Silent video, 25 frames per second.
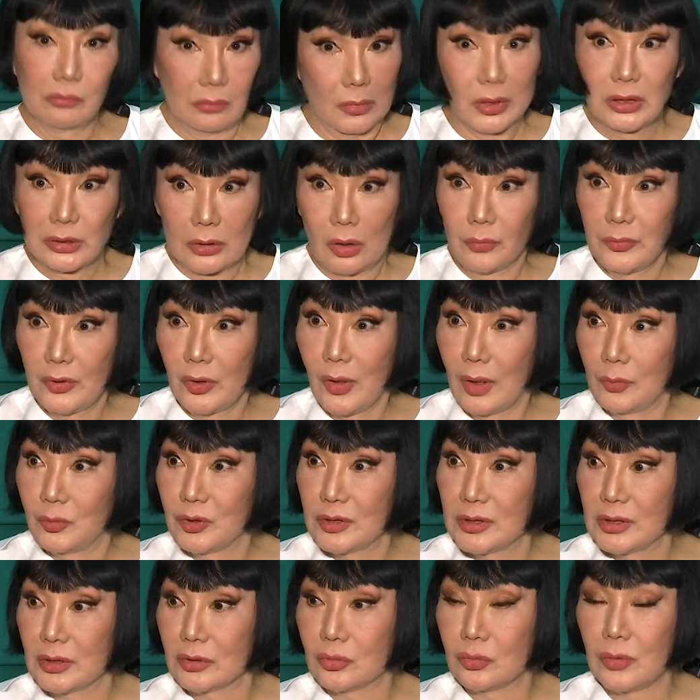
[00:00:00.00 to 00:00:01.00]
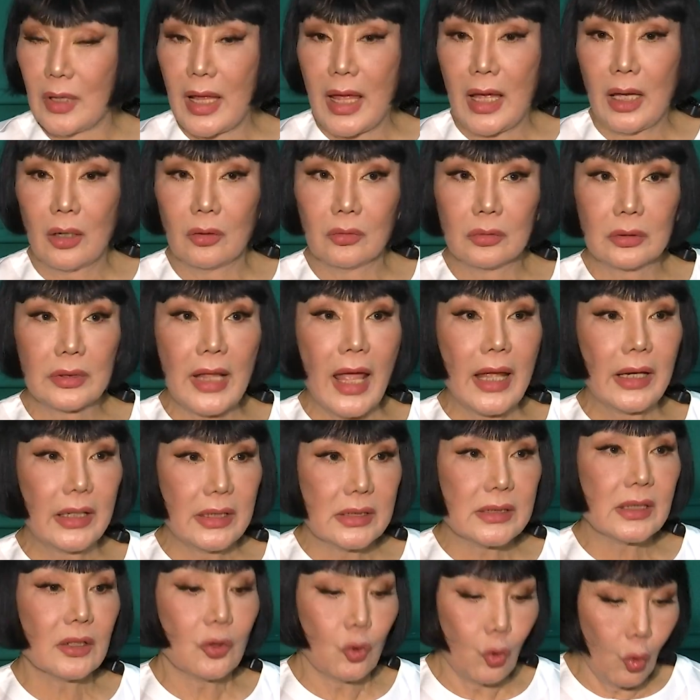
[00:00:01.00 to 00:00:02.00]
มันต้องมีความรู้สึกอยู่แล้วแต่ดิ
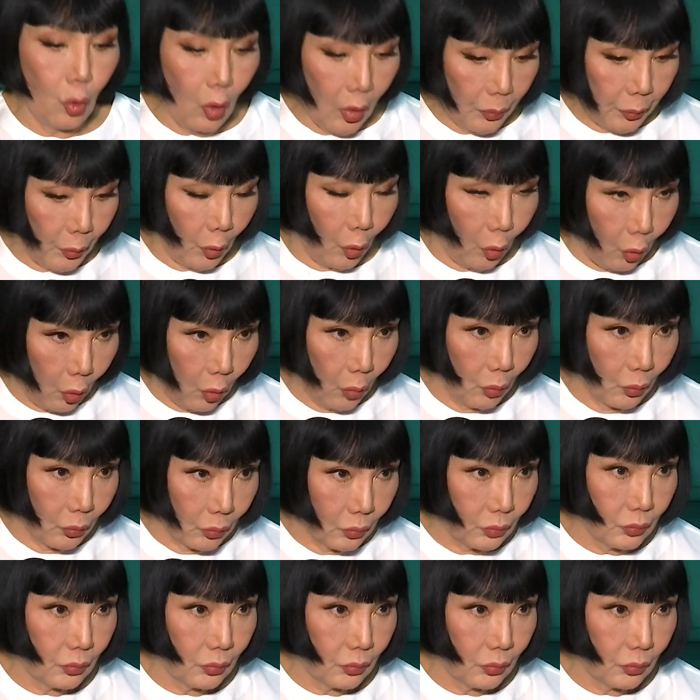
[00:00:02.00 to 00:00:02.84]
ฉันควบคุม